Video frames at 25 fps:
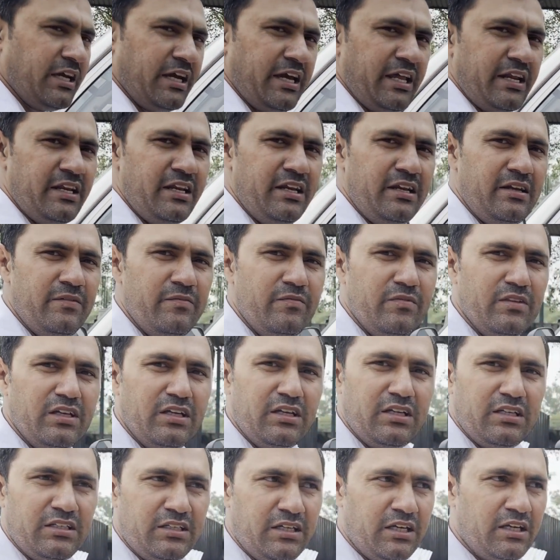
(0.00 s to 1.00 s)
कैरी
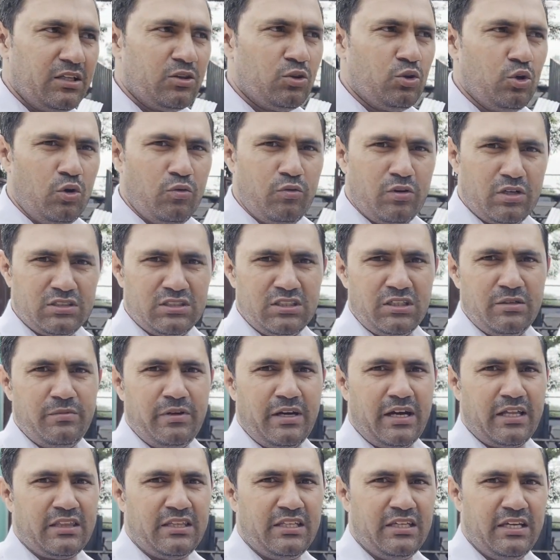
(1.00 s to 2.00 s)
ये दो वर्जन में
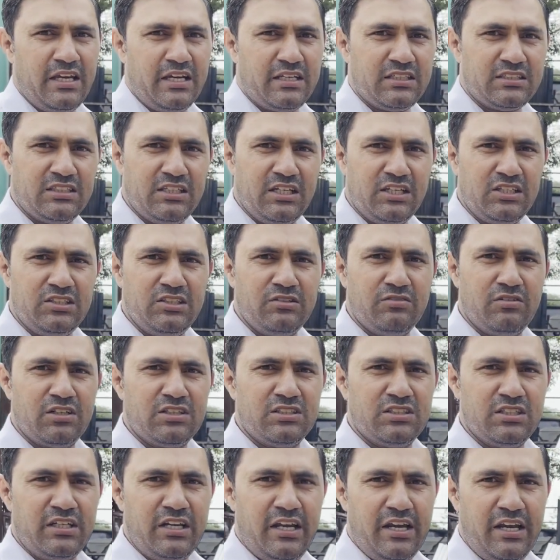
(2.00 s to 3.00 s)
आती है एक सी
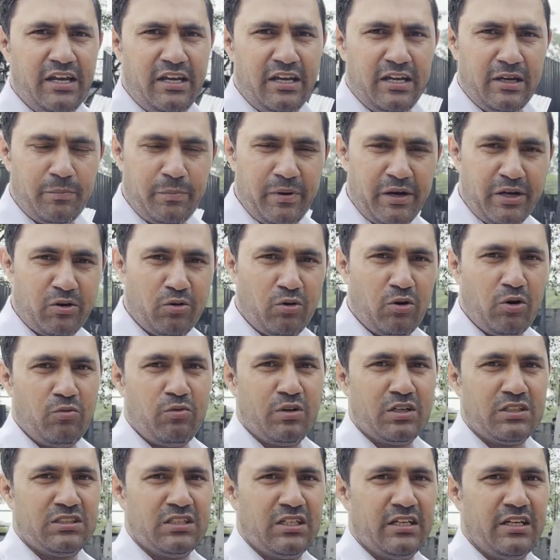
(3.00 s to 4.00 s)
वर्जन है एक पेट्रोल
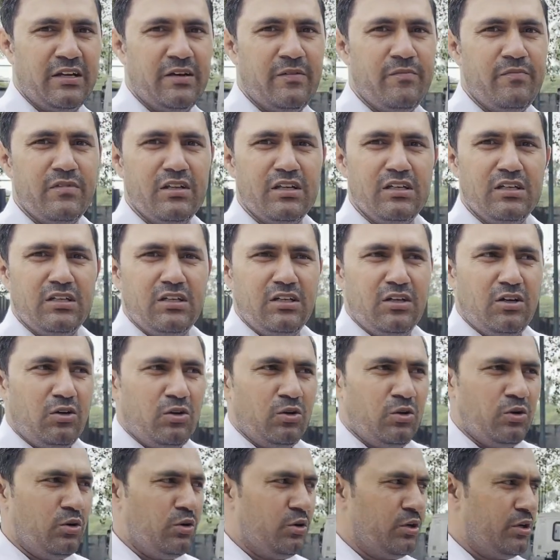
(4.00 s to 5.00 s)
वर्जन है
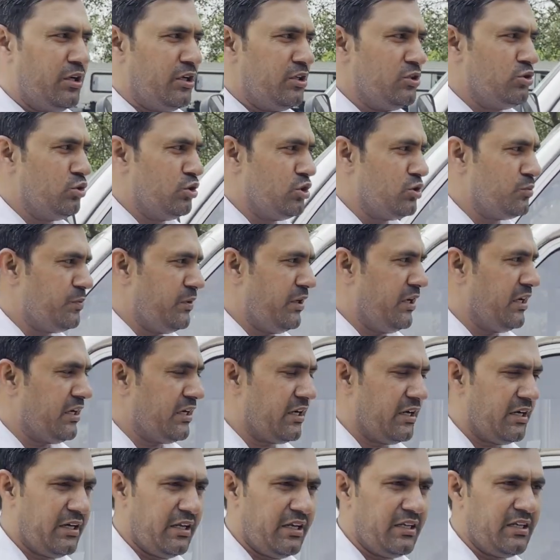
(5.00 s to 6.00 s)
और जो इस पर
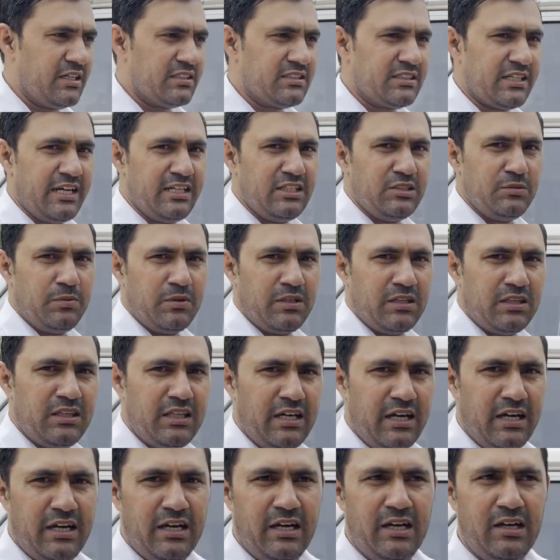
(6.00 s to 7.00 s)
कंटेनर साइज़
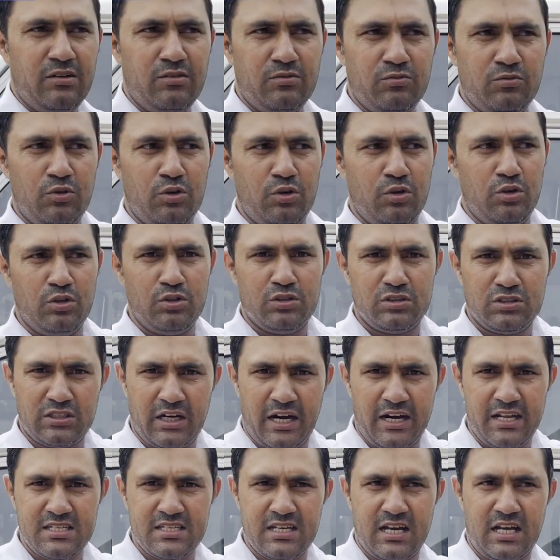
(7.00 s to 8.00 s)
बनता है वो
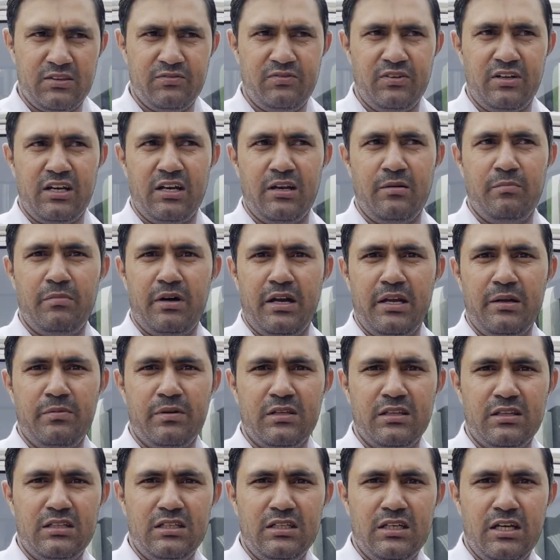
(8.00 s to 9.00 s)
साढ़े सात फिट लंबाई
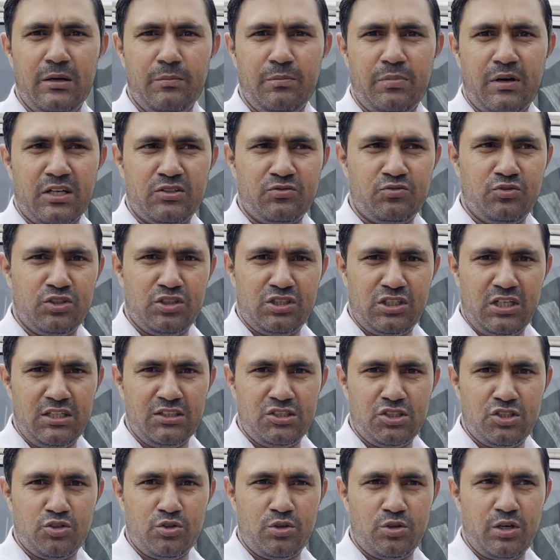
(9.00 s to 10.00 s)
बनती है पाँच फुट छः
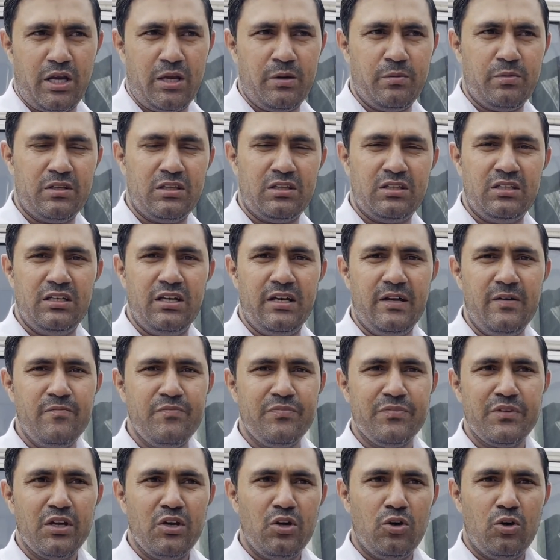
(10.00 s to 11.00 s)
इंच चौड़ाई बनती है
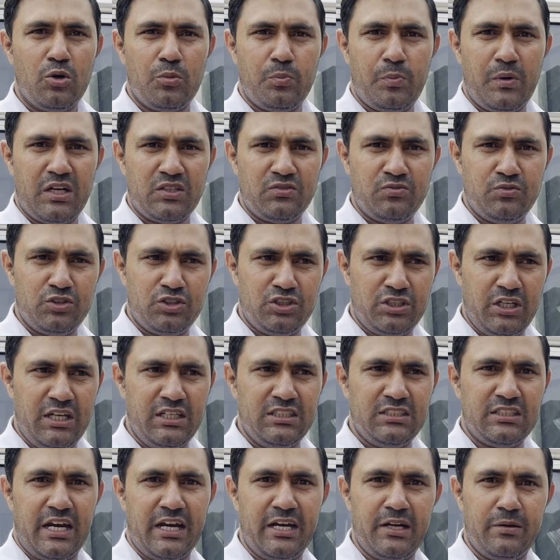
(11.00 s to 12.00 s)
और पाँच फुट छः
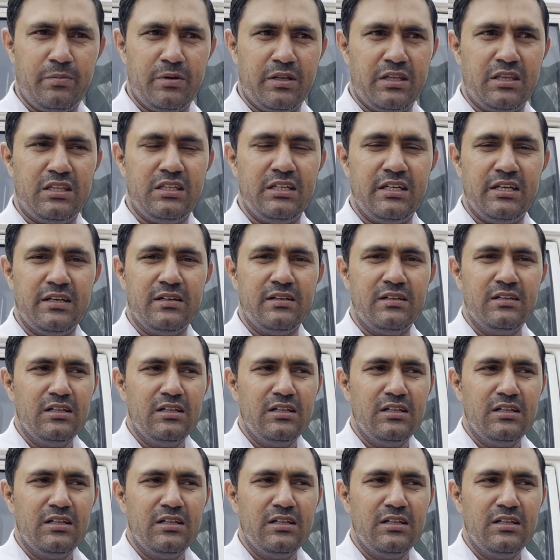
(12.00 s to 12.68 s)
इंच हाइट बनती है